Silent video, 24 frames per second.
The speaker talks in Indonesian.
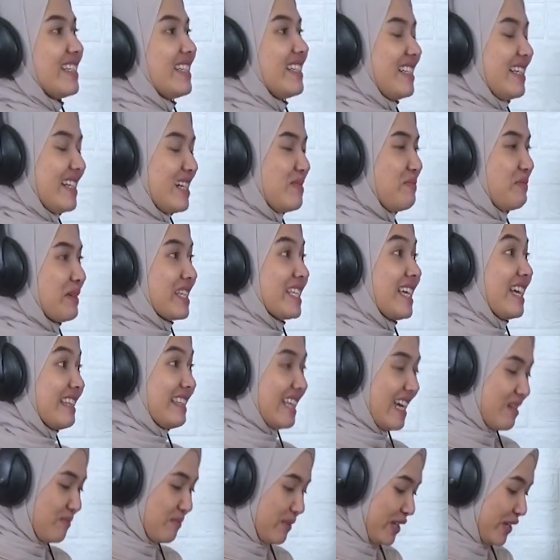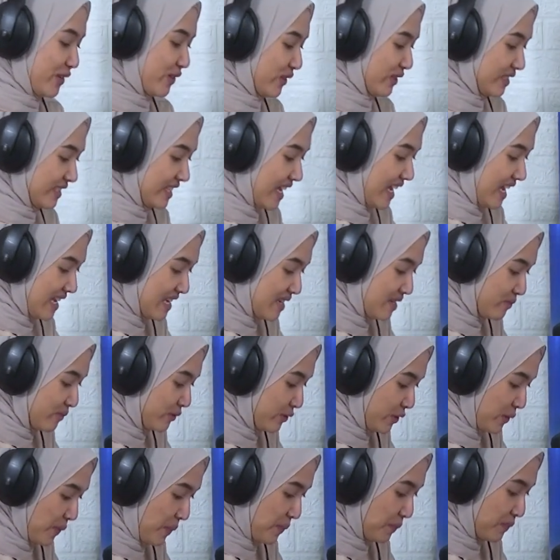ke pernyataan berikutnya ini bu
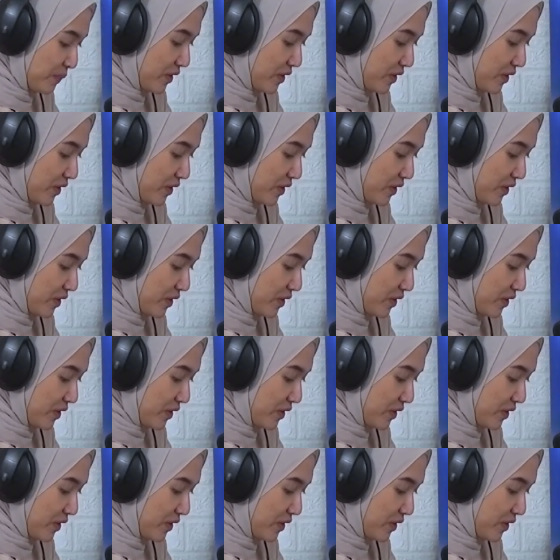uh,